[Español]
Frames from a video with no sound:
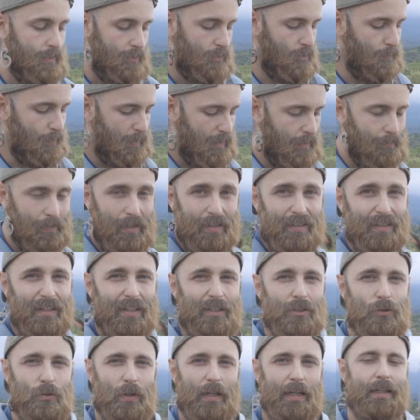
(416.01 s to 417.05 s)
Son palabras
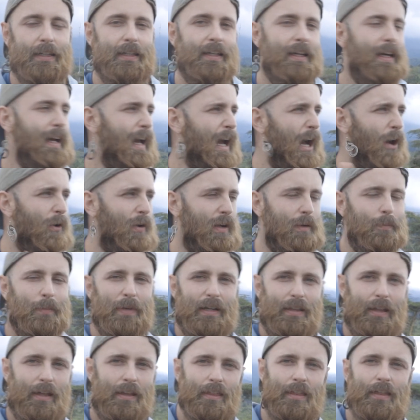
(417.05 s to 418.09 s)
en suajili, aunque en
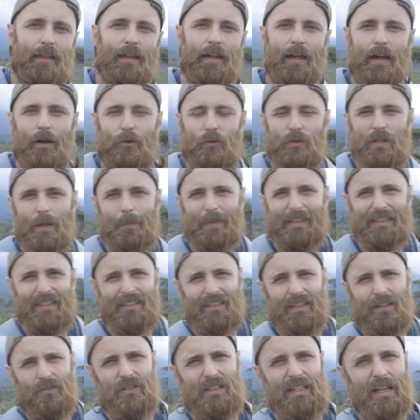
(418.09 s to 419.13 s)
verdad Akuna
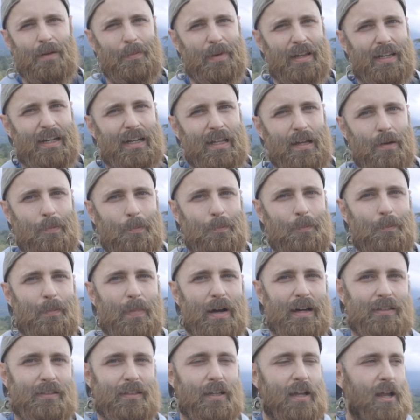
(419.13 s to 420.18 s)
Matata no es la manera
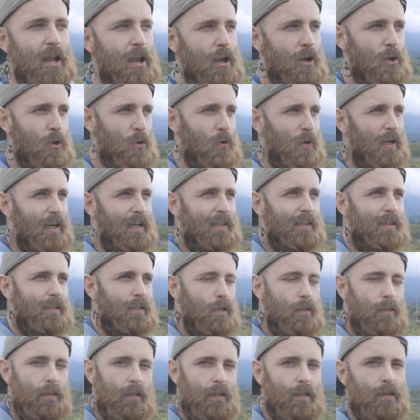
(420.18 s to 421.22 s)
más local de
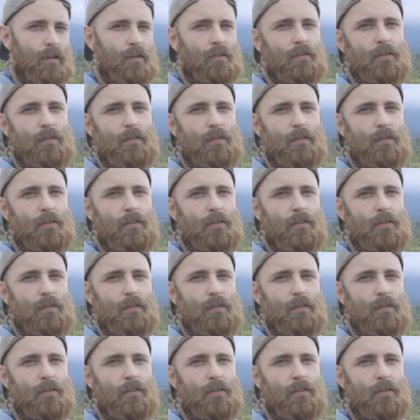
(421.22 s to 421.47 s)
decir